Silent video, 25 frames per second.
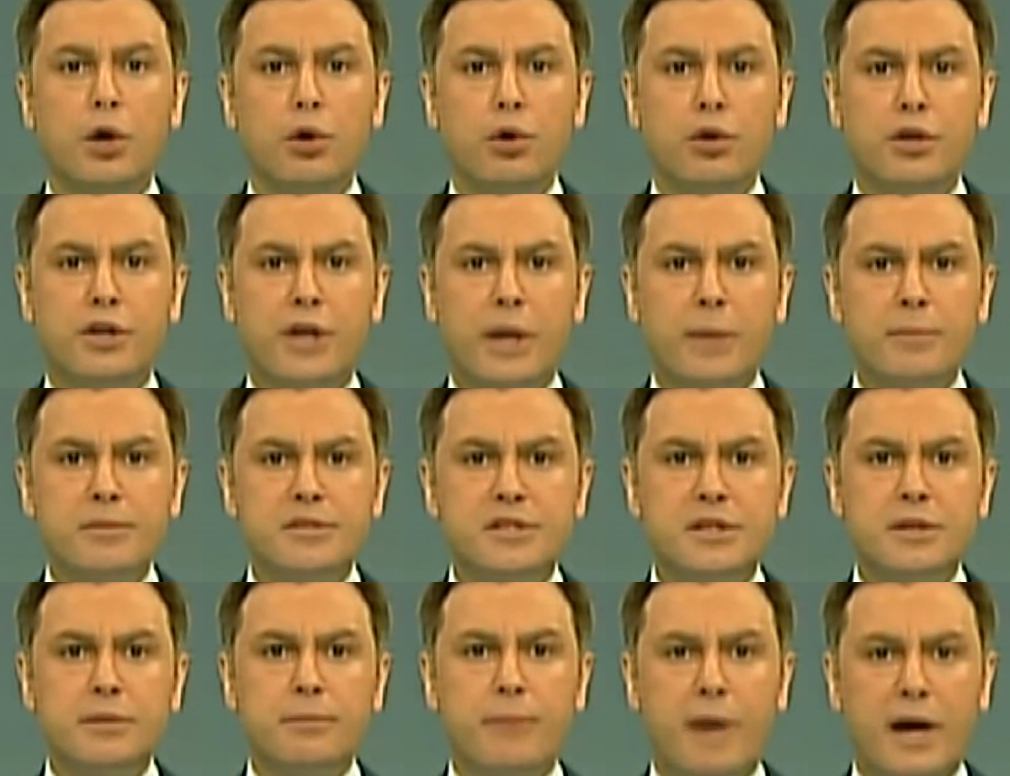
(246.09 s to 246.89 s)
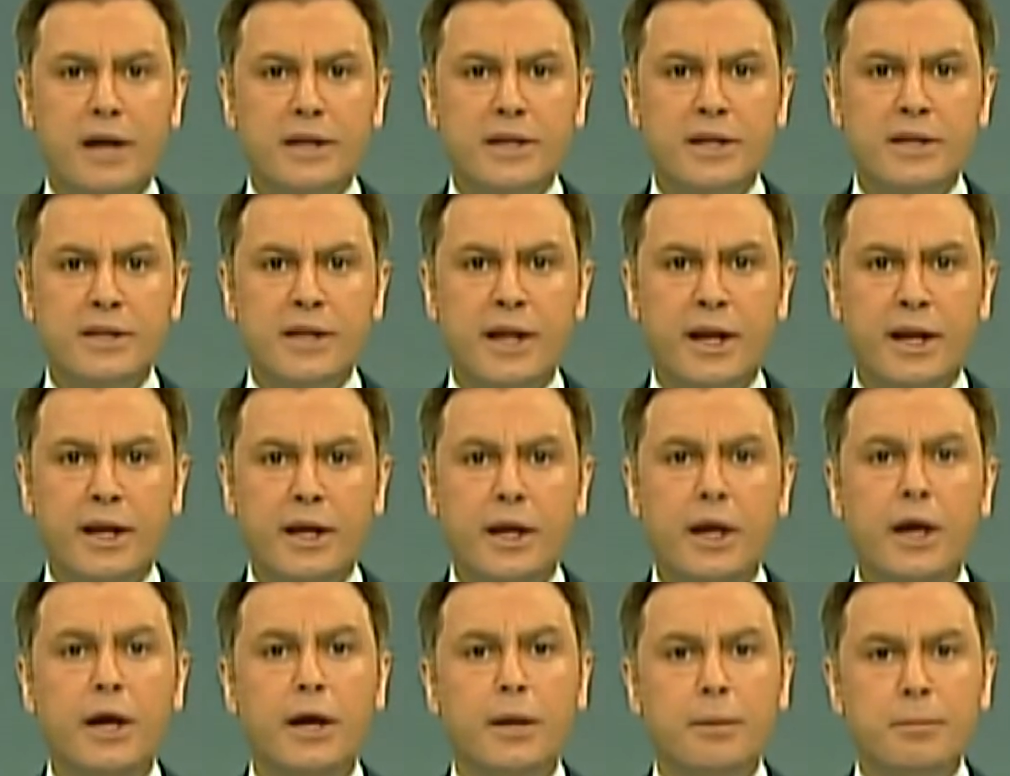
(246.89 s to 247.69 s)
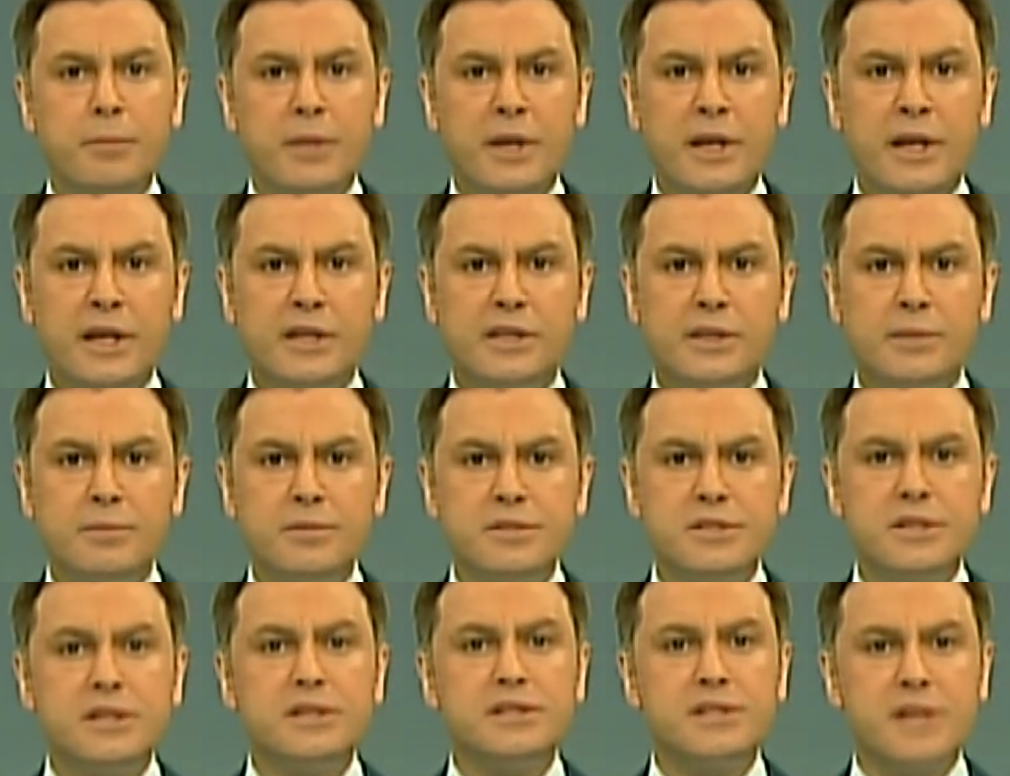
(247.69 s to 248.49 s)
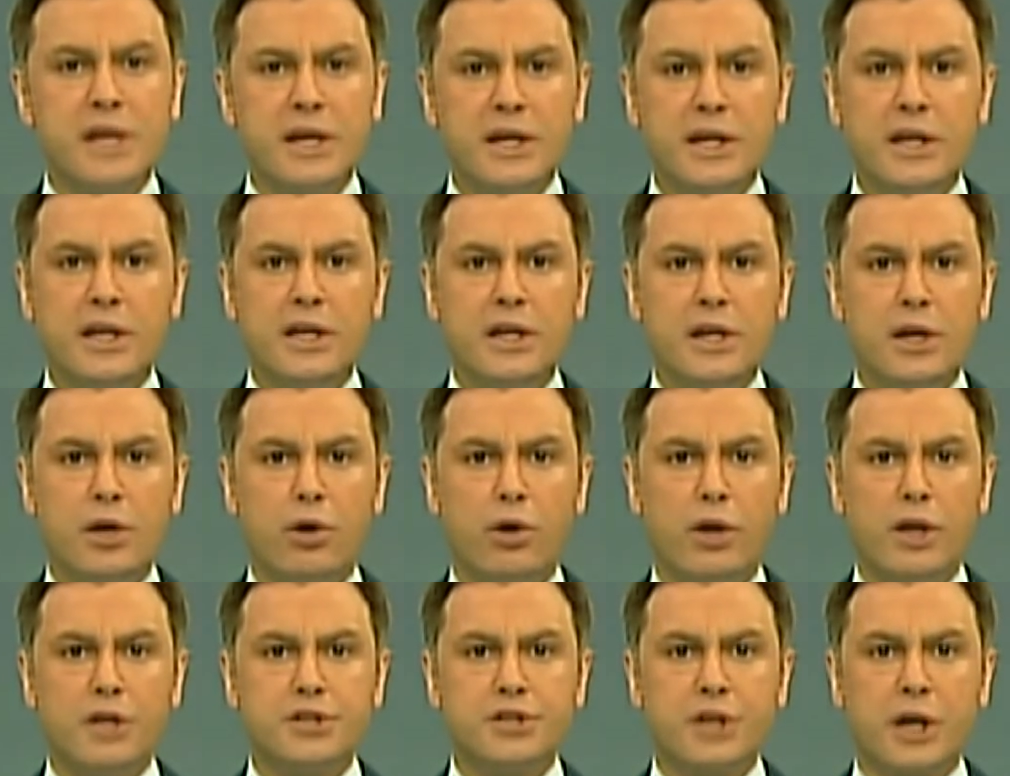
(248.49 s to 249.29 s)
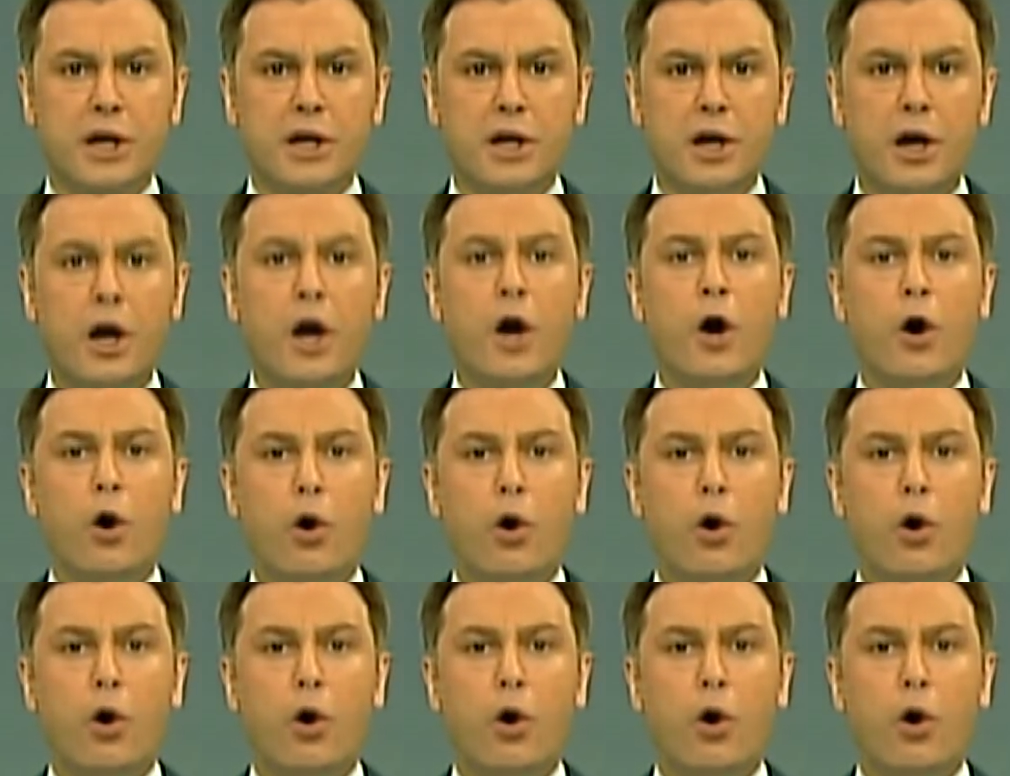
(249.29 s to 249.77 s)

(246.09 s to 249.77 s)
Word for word: Ülkemizin madenleri milletimizin zenginliği olacak.